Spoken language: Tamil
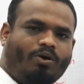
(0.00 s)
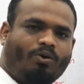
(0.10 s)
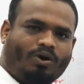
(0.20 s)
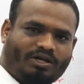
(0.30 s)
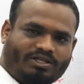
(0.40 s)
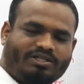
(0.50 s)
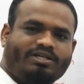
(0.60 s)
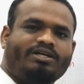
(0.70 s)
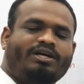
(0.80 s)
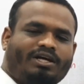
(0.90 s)
உங்களுக்கு
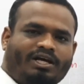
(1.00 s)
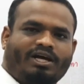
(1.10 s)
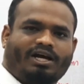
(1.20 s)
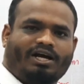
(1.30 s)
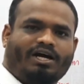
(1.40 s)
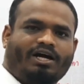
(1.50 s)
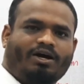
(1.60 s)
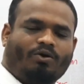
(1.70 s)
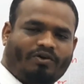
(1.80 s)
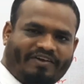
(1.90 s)

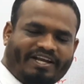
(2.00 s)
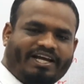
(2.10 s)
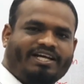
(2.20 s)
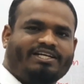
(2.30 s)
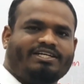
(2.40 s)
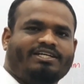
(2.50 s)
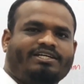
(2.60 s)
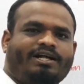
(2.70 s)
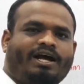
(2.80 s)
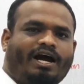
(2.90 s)
உங்களோட வீடுகளுக்கு
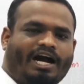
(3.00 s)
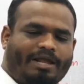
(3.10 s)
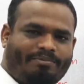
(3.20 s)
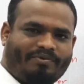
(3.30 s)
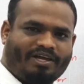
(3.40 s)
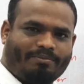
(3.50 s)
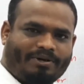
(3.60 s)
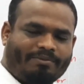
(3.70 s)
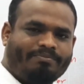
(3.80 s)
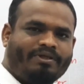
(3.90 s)
அனுப்பி
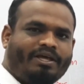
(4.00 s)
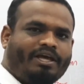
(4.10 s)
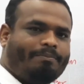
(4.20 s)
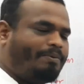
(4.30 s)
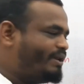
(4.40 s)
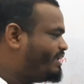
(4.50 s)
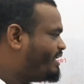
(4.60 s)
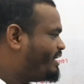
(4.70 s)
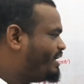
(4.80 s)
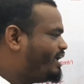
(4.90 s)
வைக்கப்படும்
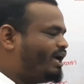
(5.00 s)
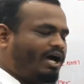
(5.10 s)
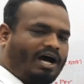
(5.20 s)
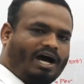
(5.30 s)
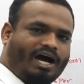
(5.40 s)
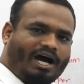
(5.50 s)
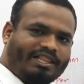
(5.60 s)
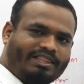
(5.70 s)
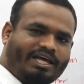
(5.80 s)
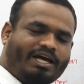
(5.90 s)
பின்னர்
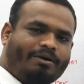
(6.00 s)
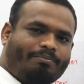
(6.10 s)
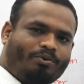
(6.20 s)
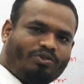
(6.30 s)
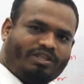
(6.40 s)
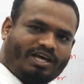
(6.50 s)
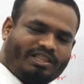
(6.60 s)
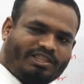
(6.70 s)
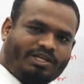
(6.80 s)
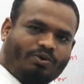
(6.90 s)
அந்த
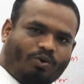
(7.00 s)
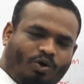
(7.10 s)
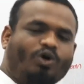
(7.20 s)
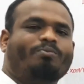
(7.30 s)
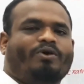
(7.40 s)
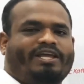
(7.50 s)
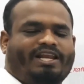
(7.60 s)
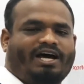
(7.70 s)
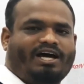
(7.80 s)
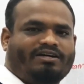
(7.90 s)
புத்தகத்தின் ஒழுங்கு
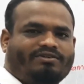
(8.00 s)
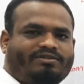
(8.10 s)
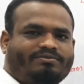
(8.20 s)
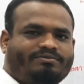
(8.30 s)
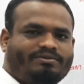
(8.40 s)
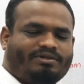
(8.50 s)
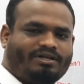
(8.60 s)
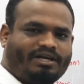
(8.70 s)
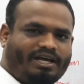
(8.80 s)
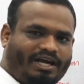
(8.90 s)
முறையிலா
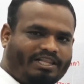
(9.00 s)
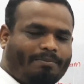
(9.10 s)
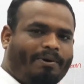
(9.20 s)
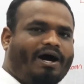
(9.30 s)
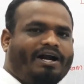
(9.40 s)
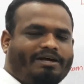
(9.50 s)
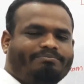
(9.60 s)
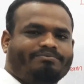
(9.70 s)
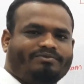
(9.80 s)
அந்த பாடம்